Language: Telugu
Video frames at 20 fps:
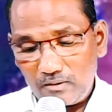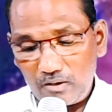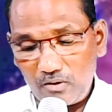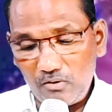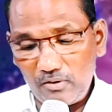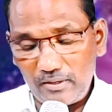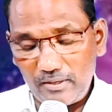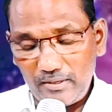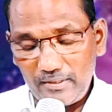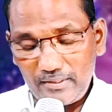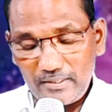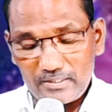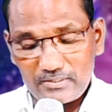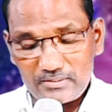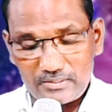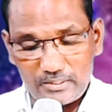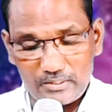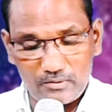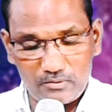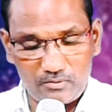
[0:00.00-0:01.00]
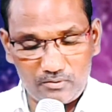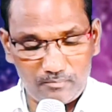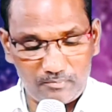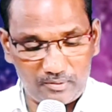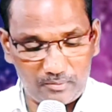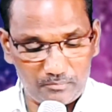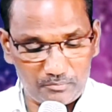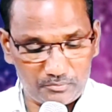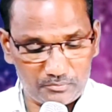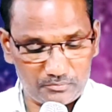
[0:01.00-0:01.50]
గనుడైన ఏసఐకు
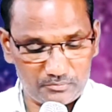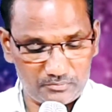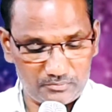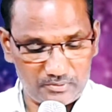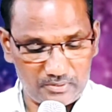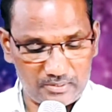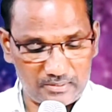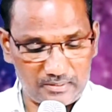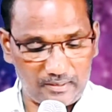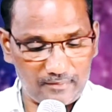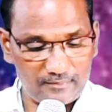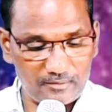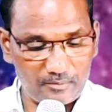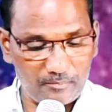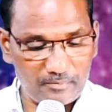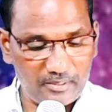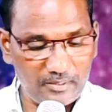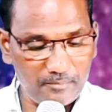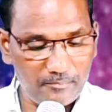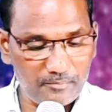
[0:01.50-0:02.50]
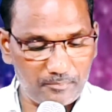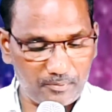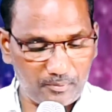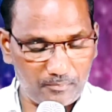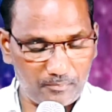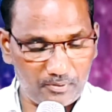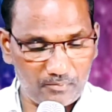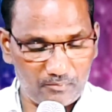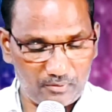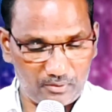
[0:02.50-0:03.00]
మనము ఘనత మహిమ
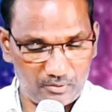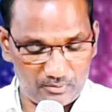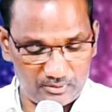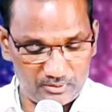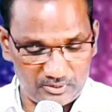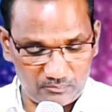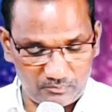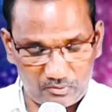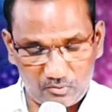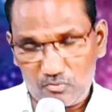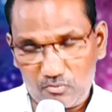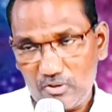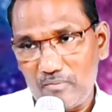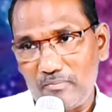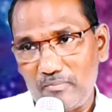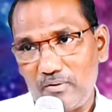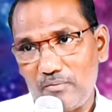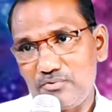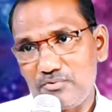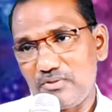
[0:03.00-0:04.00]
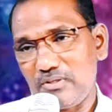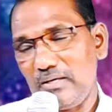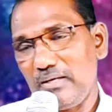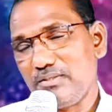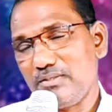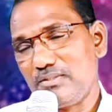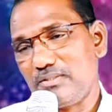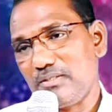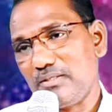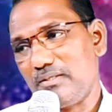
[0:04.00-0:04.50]
ప్రభావాలు ఇంతవరకు కూడా మనం
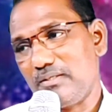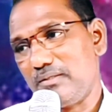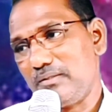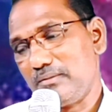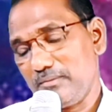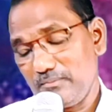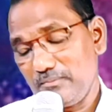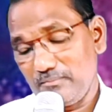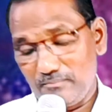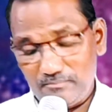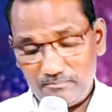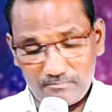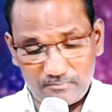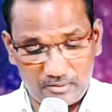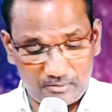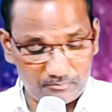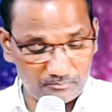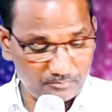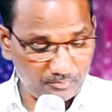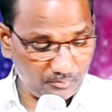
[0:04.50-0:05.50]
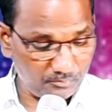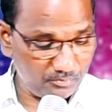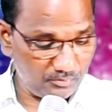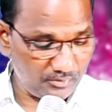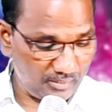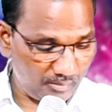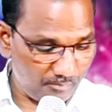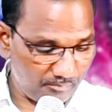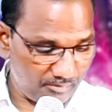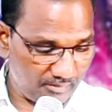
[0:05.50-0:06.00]
చెల్లించి మనం
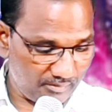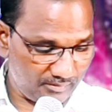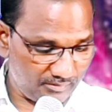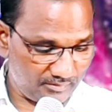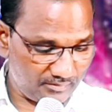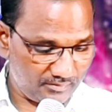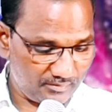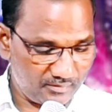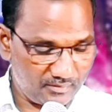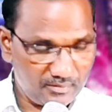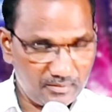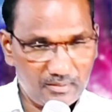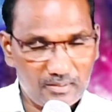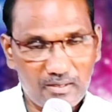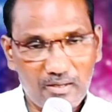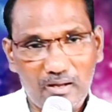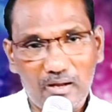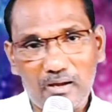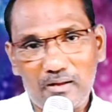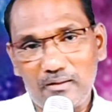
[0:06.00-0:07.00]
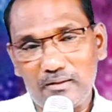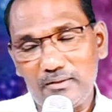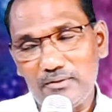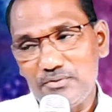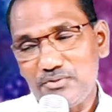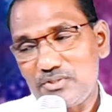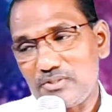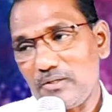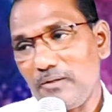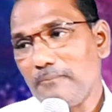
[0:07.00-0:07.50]
ప్రభు నామాన్ని
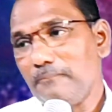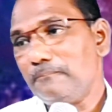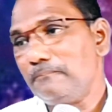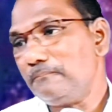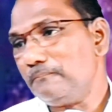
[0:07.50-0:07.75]
ఆరాధించాం